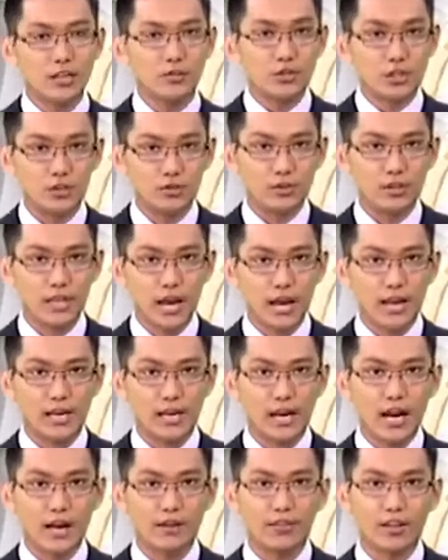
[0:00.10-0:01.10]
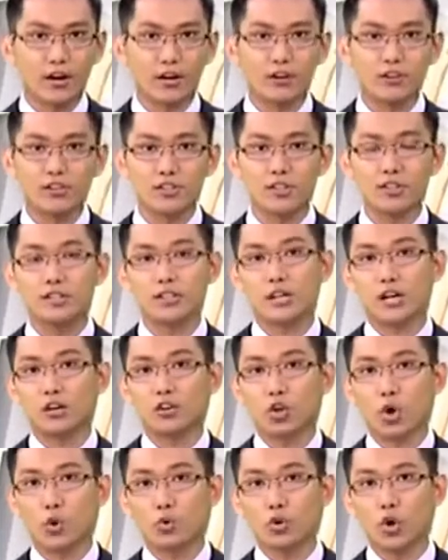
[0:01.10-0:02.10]
继您继续带您看到的是
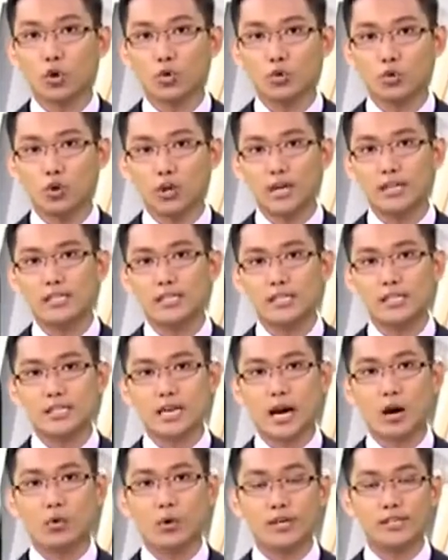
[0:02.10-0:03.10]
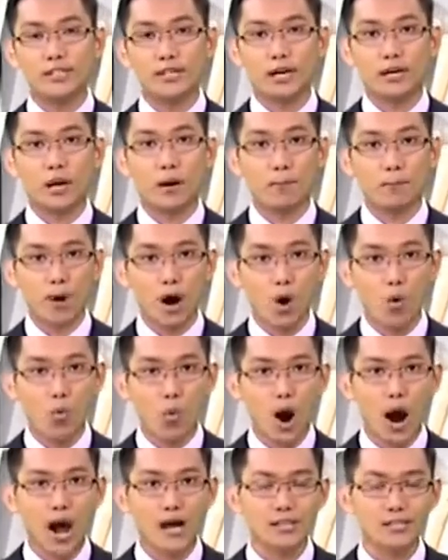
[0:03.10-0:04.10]
这个头痛欲裂，竟然会想要
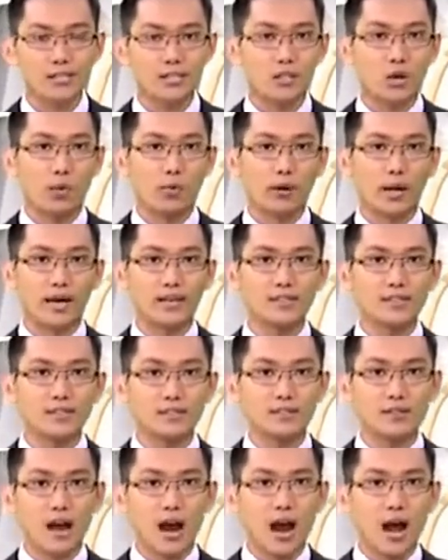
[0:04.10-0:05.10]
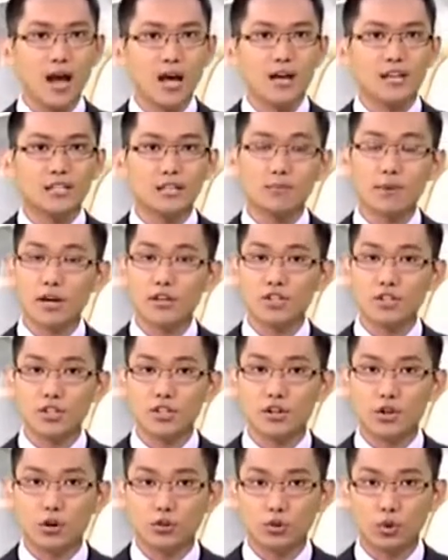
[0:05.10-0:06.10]
抱瓦斯桶来自杀。新美
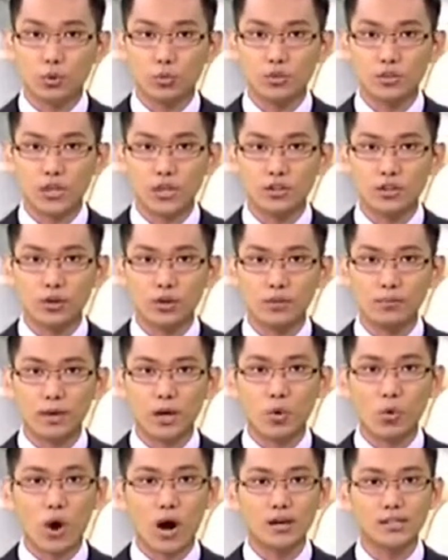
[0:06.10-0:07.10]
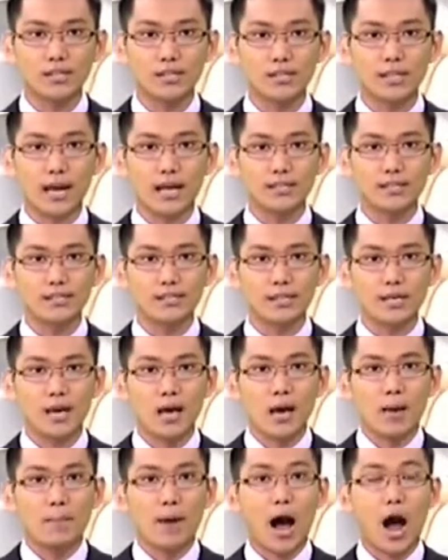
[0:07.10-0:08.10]
市有土城有一名黄姓男
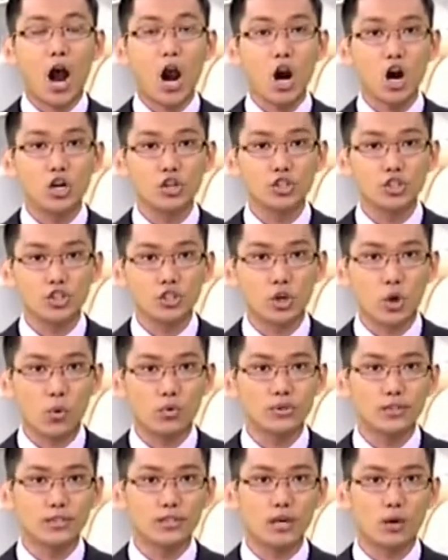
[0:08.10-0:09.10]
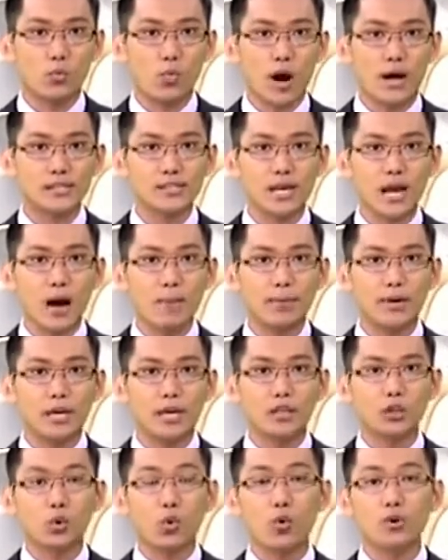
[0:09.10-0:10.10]
子，把二十公斤的瓦斯钢
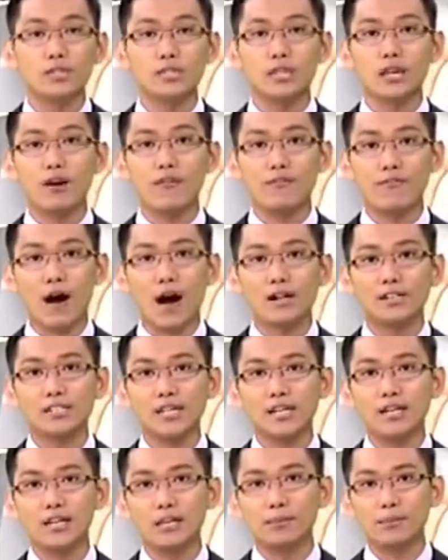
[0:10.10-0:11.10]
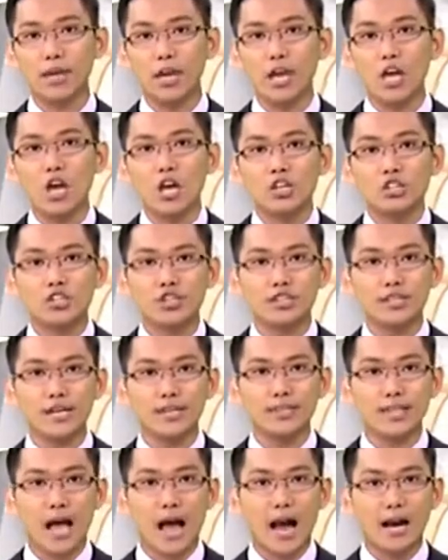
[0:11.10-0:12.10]
瓶拖进了房间里面，直
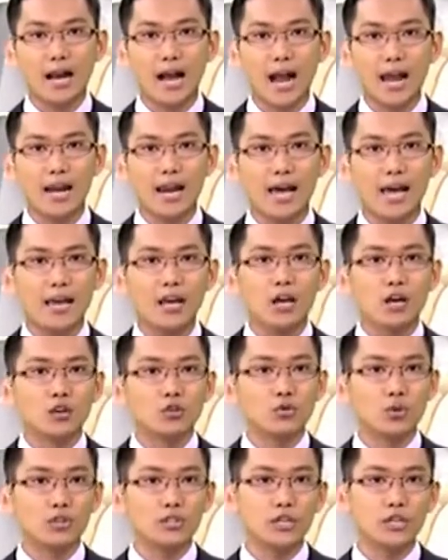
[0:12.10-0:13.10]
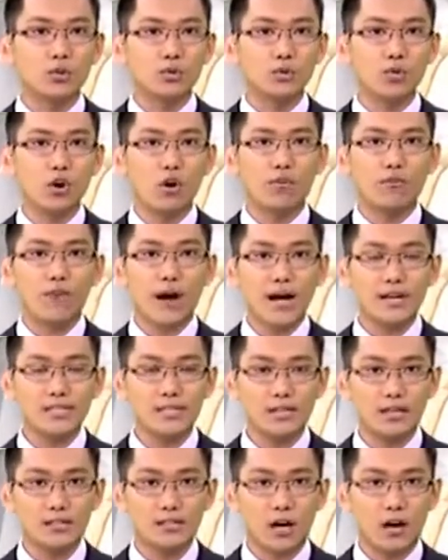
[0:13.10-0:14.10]
接打开来。所幸女友
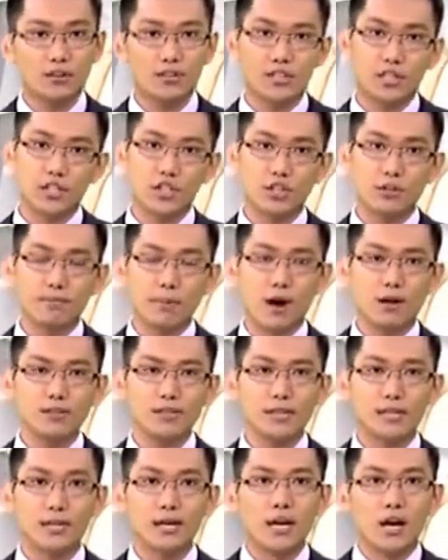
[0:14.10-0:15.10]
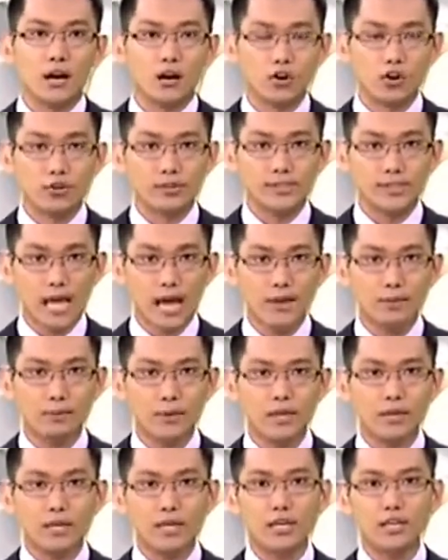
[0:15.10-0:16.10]
发现的早，及时报警。而有
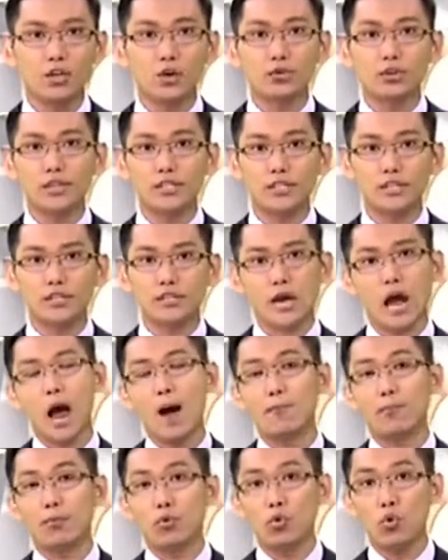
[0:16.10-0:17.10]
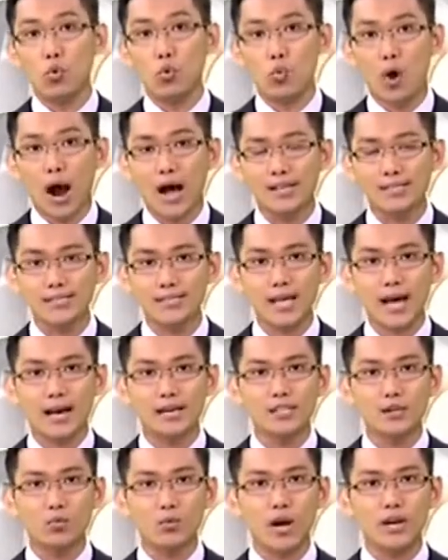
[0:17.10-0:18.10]
三名英勇的警察，不顾瓦斯
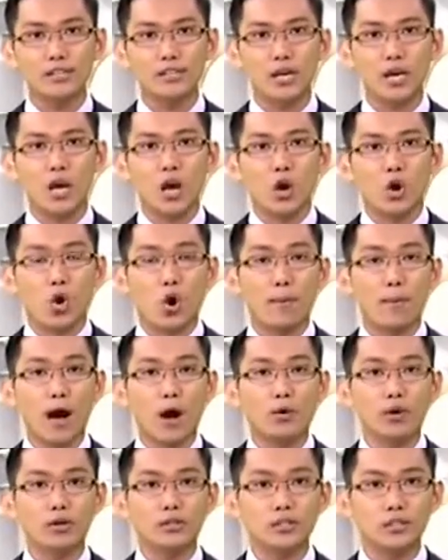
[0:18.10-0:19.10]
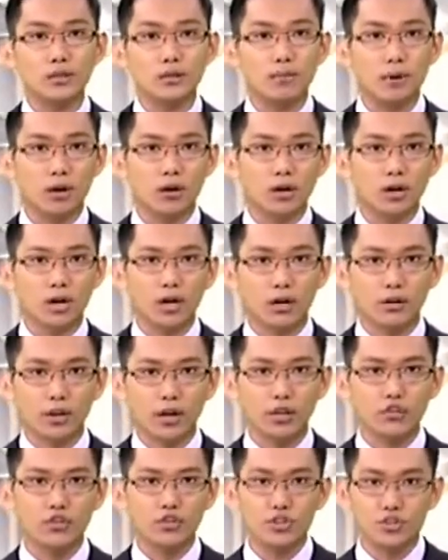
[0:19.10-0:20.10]
还在外泄，恐怕会有气爆的
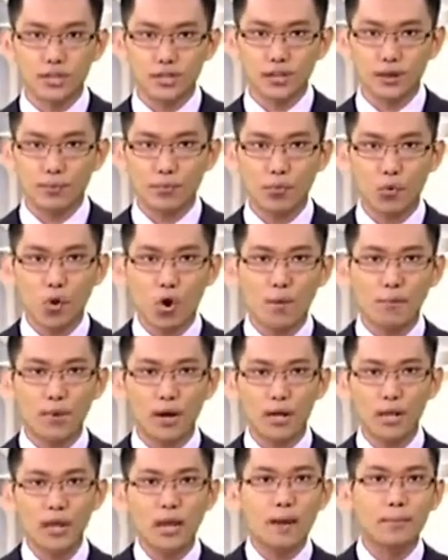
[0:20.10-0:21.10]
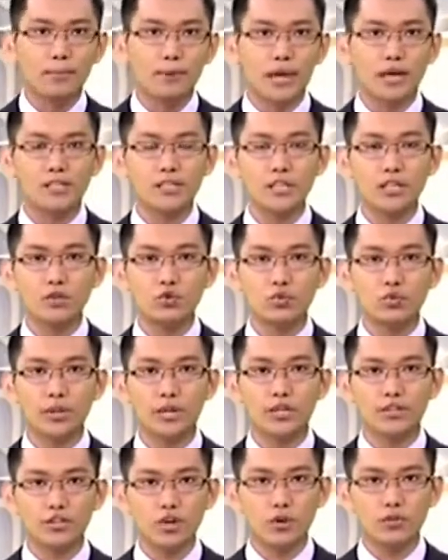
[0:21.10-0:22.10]
可能，直接的破门憋气
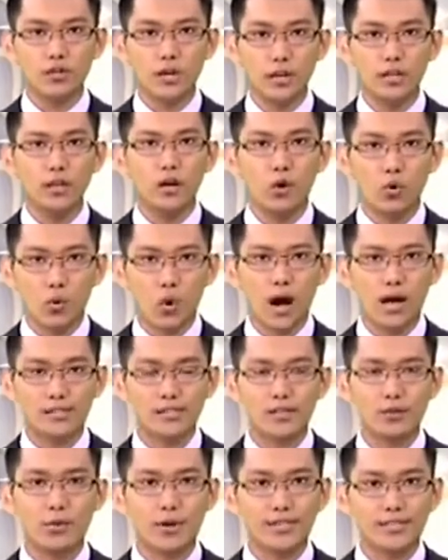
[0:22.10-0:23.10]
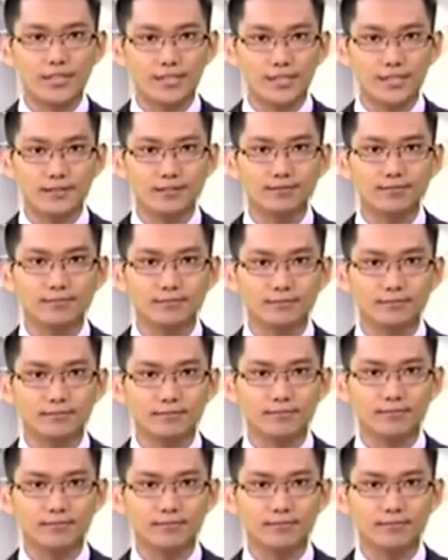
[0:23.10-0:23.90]
入内救人，化解危机。